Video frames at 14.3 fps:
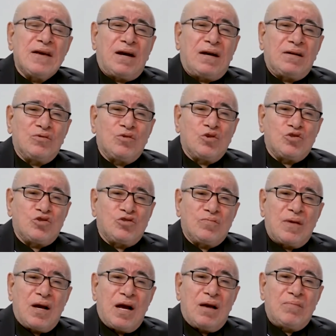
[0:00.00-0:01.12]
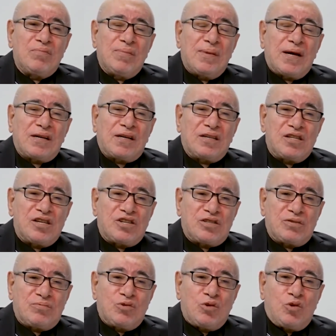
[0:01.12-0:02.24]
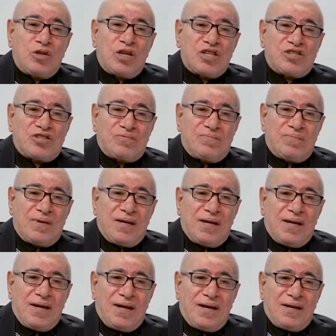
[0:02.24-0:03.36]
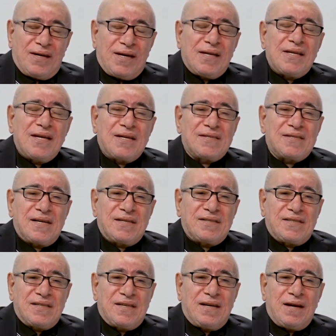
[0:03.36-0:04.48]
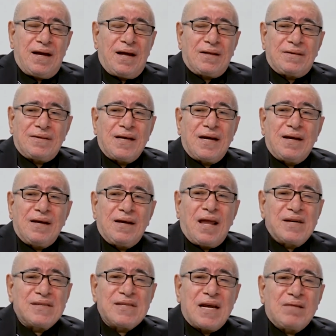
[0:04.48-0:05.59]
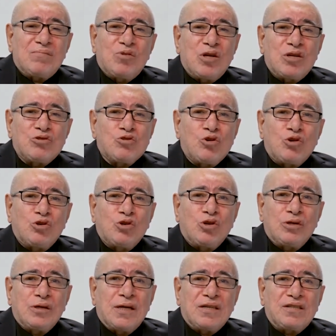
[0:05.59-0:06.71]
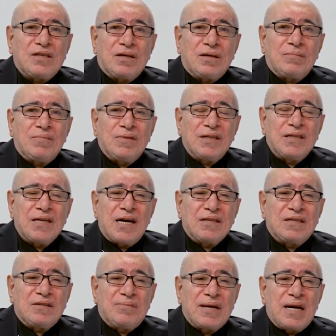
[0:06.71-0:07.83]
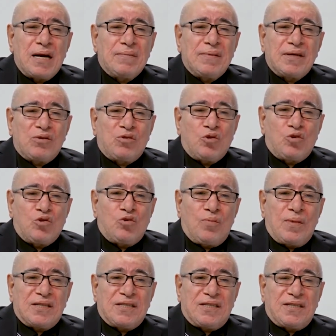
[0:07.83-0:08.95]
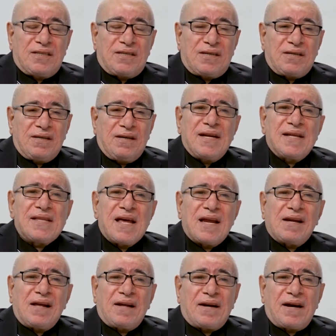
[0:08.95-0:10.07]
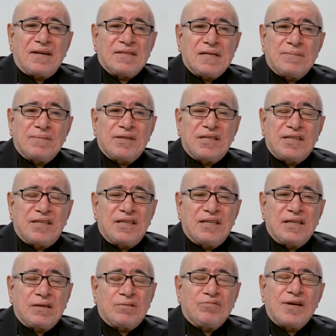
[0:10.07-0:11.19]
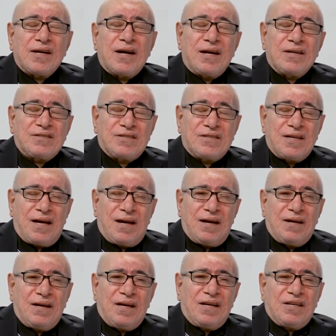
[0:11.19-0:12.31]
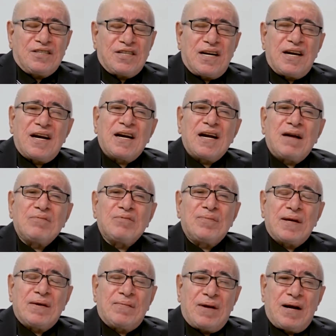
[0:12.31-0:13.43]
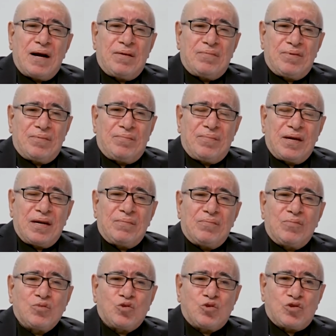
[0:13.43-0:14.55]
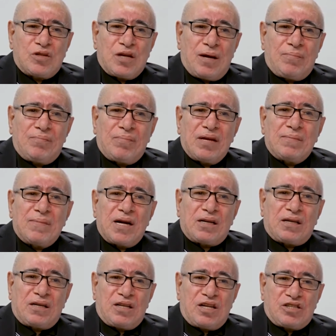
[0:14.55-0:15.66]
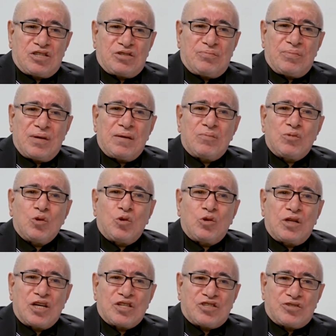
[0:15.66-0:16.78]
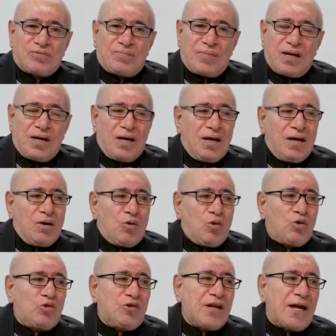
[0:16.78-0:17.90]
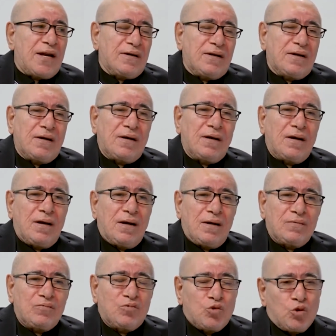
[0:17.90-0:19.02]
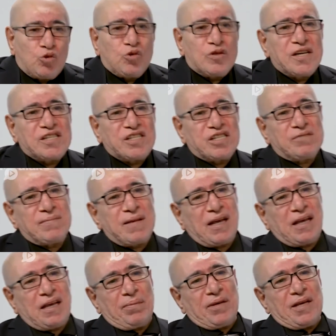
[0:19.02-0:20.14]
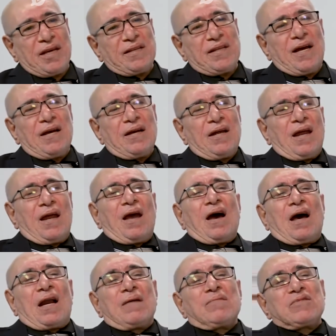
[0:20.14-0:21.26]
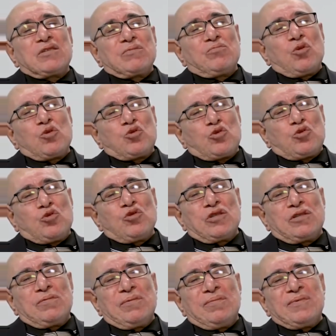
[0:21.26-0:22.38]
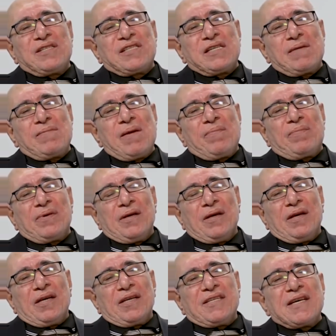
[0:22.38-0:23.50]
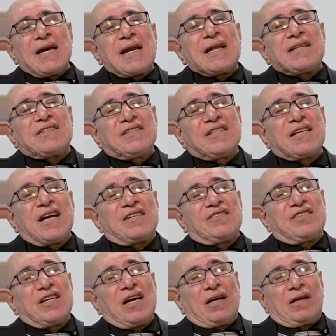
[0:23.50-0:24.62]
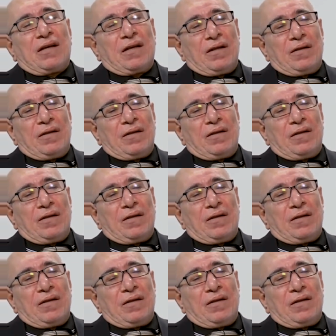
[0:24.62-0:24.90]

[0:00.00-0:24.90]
yakın dostum, abim, arkadaşım, yoldaşım. Aha. Ne derseniz deyin. Hatta bazen böyle soruyorlar işte yıllardır beraber görünmediniz. Neden aranızda bir kırgınlık var? Asla. Şener abi benim abim, benim ustam, benim arkadaşım, benim yoldaşım. Onunla kötü geçinmek gibi ya da aramızın bozukluğu gibi bir sebep yaratılır ancak.